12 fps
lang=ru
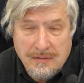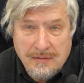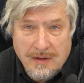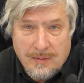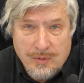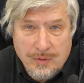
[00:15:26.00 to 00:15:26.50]

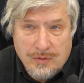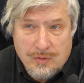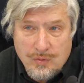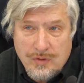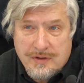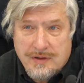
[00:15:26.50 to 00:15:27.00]
компьютер
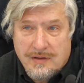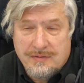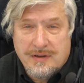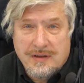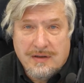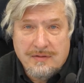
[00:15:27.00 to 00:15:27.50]
тут же стал
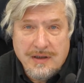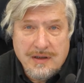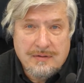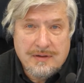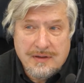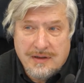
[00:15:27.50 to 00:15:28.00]
всегда
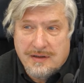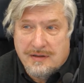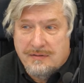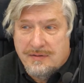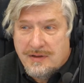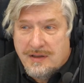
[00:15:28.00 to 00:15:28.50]
выигрывать
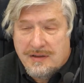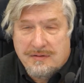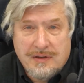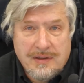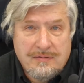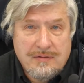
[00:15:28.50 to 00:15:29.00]
или всегда
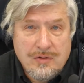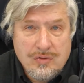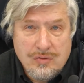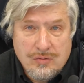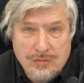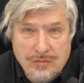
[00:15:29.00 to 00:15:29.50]
сводить в
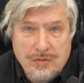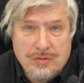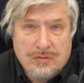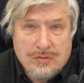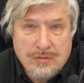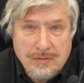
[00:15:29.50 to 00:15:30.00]
ничью. Ну и
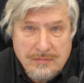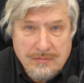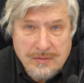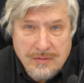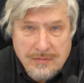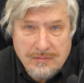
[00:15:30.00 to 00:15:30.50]
что?
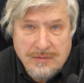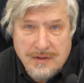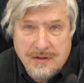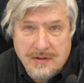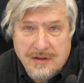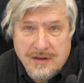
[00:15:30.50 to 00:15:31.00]
Все,
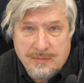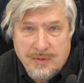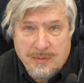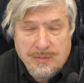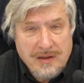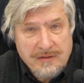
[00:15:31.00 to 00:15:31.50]
весь интерес
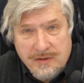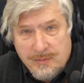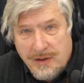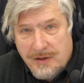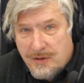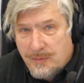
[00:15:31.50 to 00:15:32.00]
пропал. А ведь
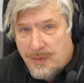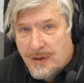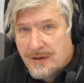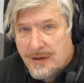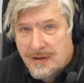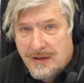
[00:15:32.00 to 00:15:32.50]
были
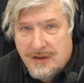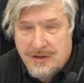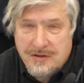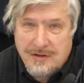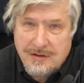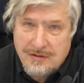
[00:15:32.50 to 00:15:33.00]
чемпионаты, и
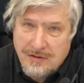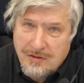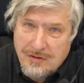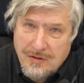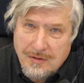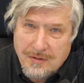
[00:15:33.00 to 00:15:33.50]

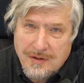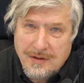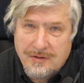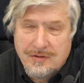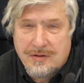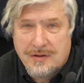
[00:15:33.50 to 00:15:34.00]

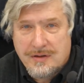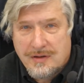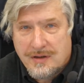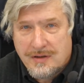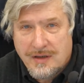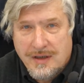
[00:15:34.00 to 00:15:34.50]
64-клеточные
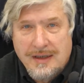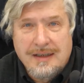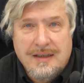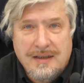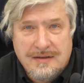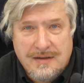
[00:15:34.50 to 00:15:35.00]
шашки,
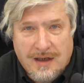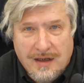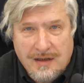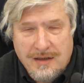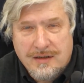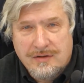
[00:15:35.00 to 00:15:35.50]
и
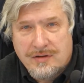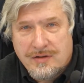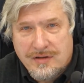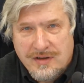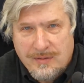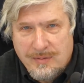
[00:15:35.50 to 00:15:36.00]

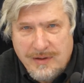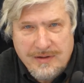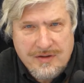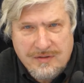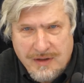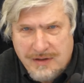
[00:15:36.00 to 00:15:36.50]
100-клеточные. Там были
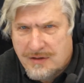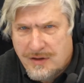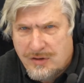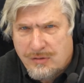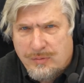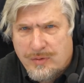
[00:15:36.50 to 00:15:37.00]

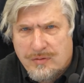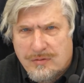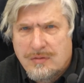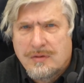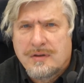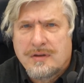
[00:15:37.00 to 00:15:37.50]
шведские
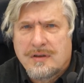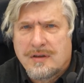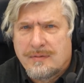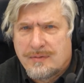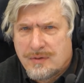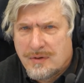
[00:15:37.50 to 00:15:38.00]
чемпионы,
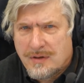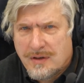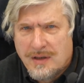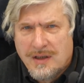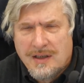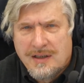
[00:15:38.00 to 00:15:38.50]
там все
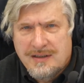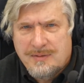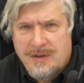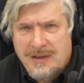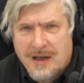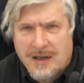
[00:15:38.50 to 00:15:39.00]
это
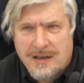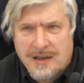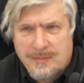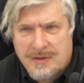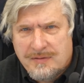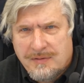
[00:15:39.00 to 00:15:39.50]
с
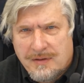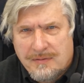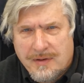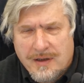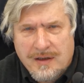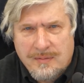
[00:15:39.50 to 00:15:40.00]
медальками, с
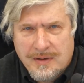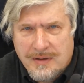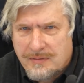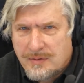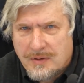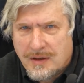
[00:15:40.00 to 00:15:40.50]
фанфарами,
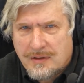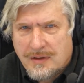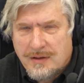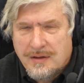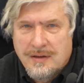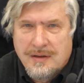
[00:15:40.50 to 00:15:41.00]
там все как
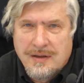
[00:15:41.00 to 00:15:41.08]
надо.